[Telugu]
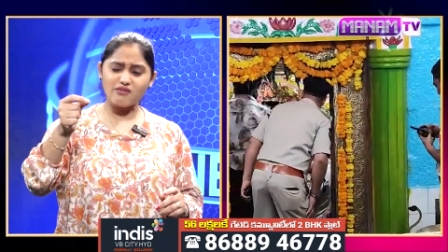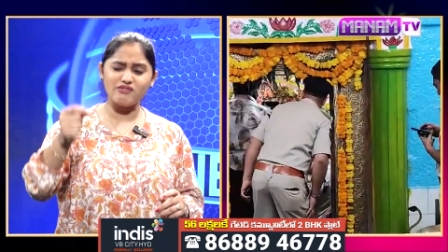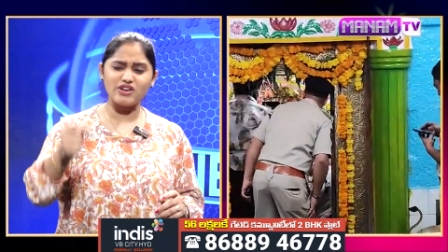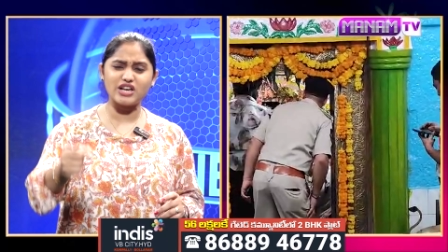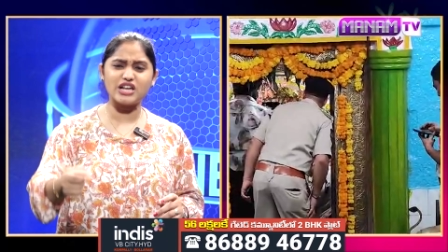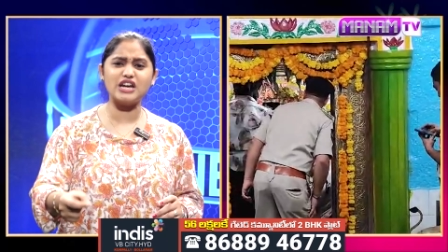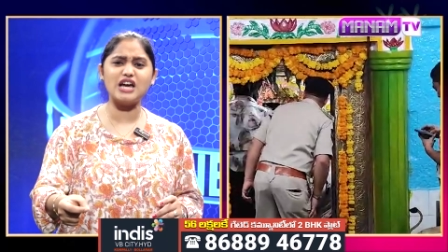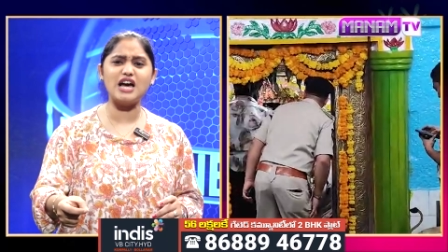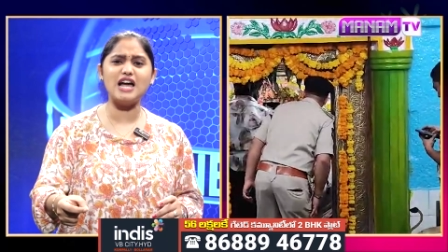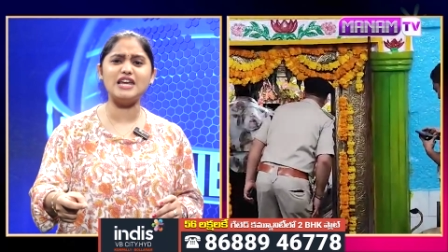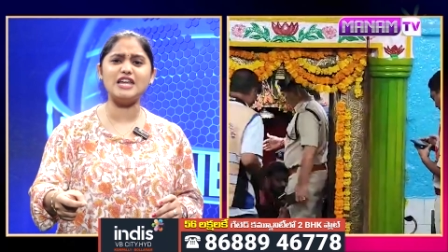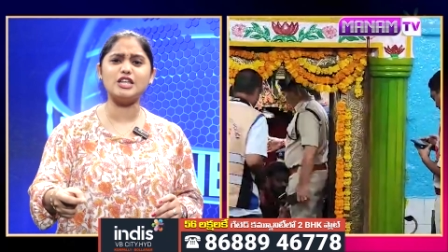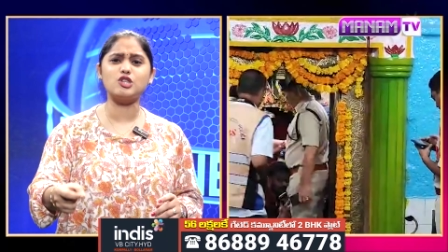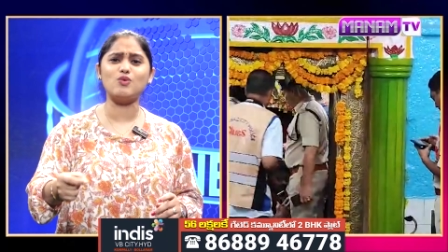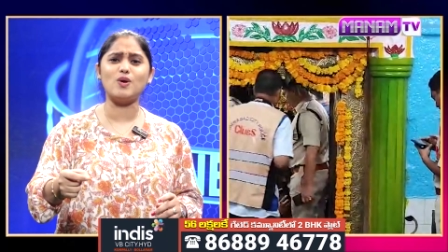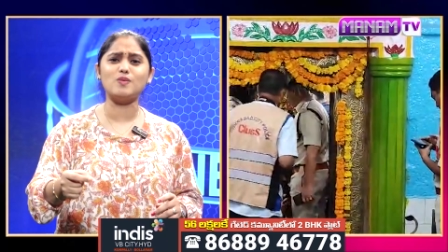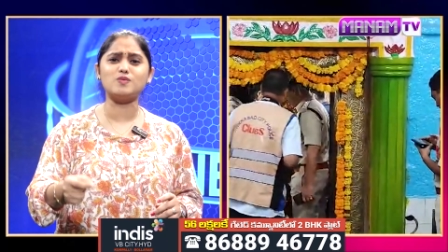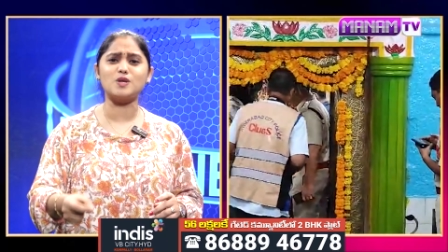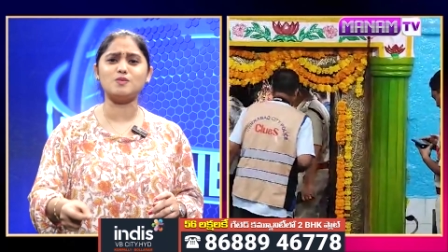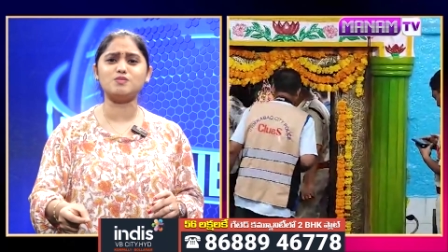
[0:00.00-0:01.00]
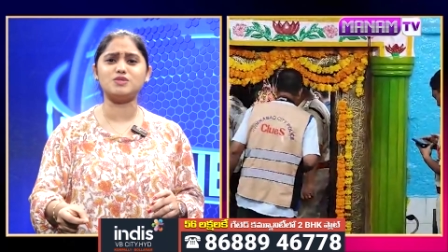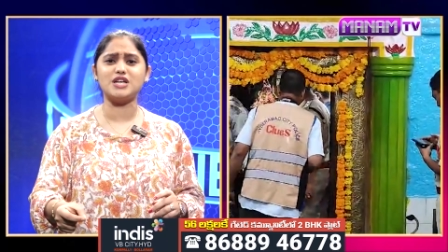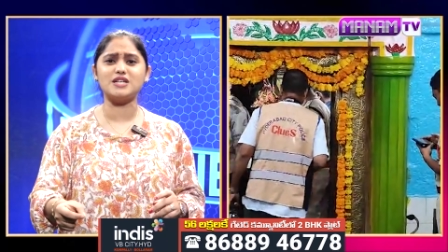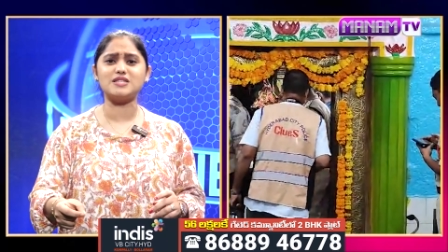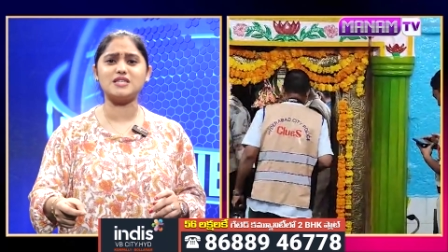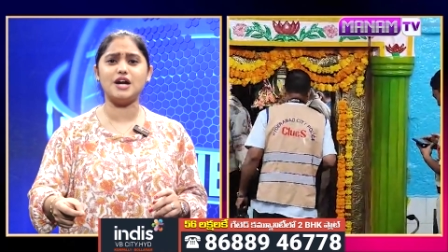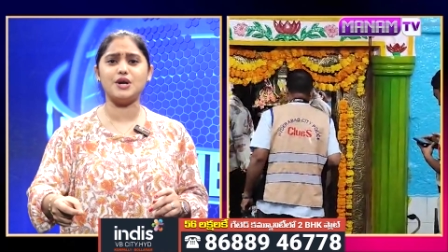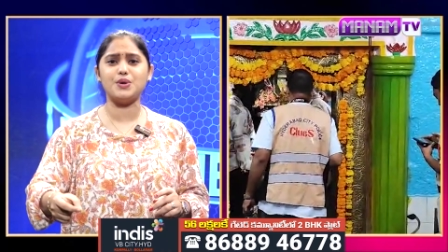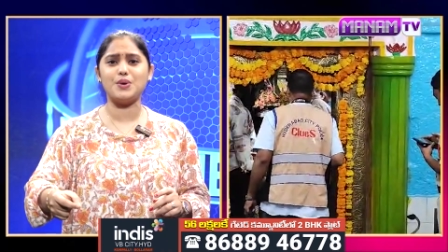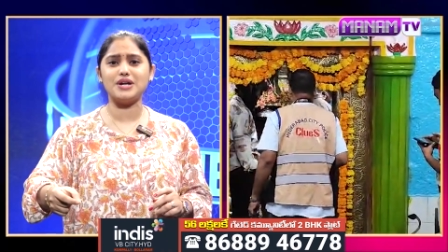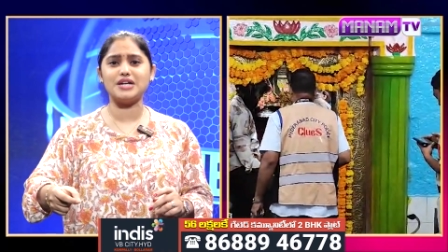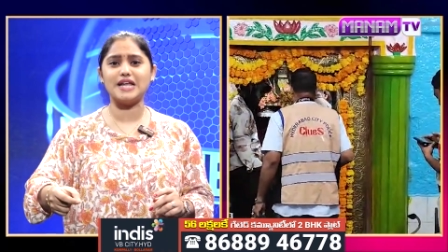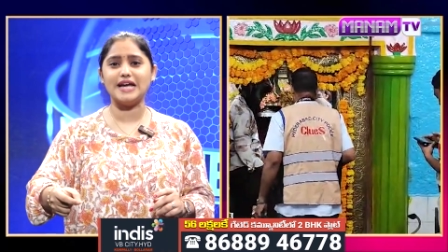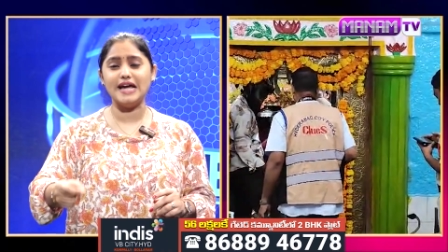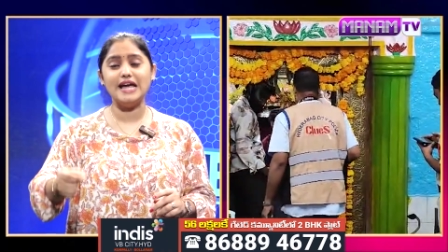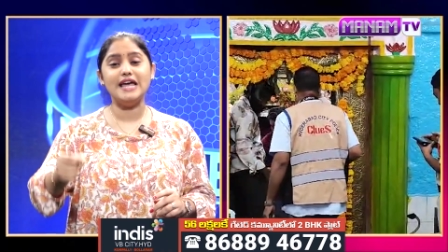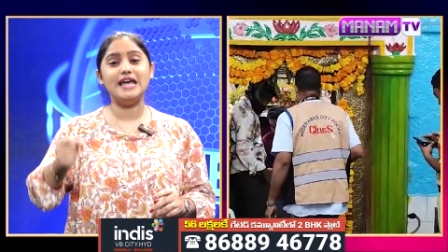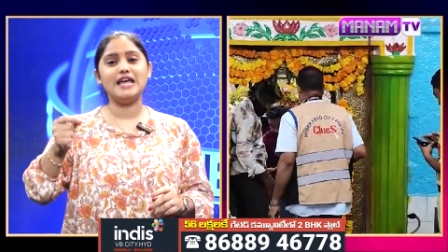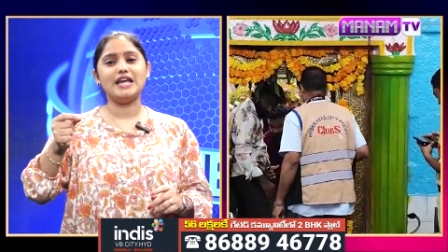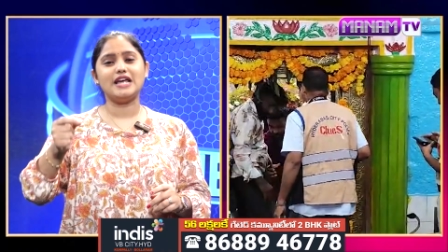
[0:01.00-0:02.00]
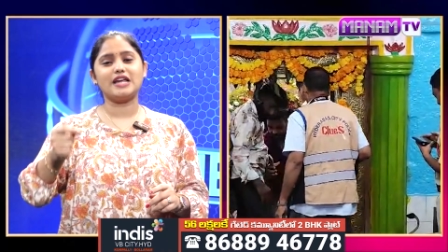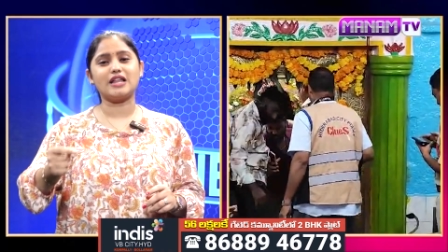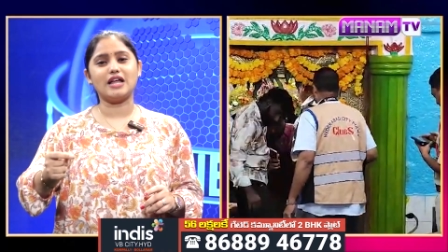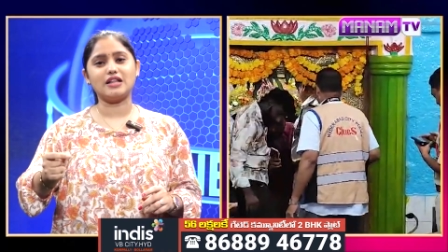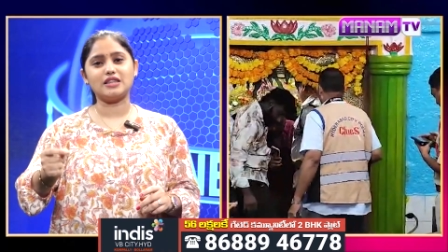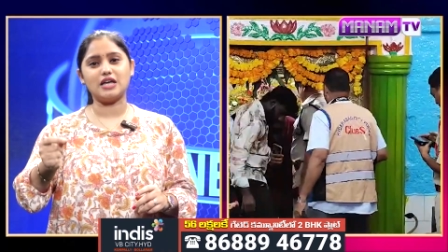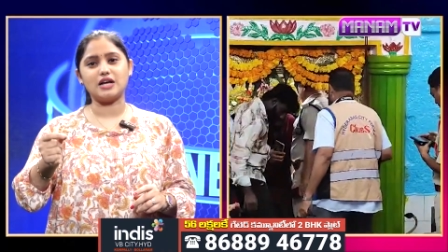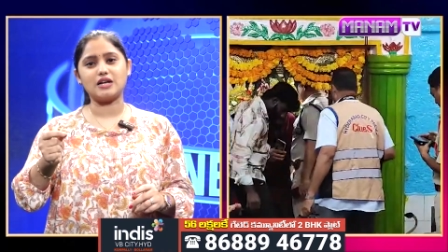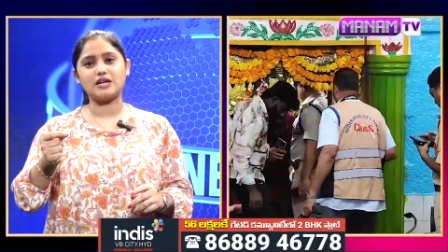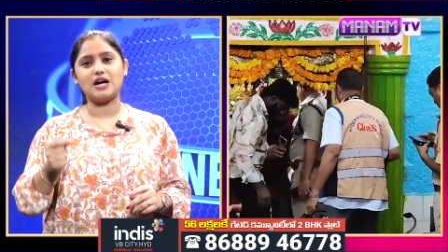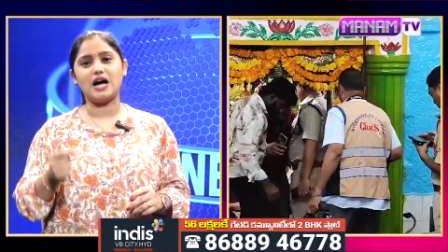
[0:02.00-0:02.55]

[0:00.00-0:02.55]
విగ్రహాల్ని ధ్వంసం చేశాడు అంటే ఇదంతా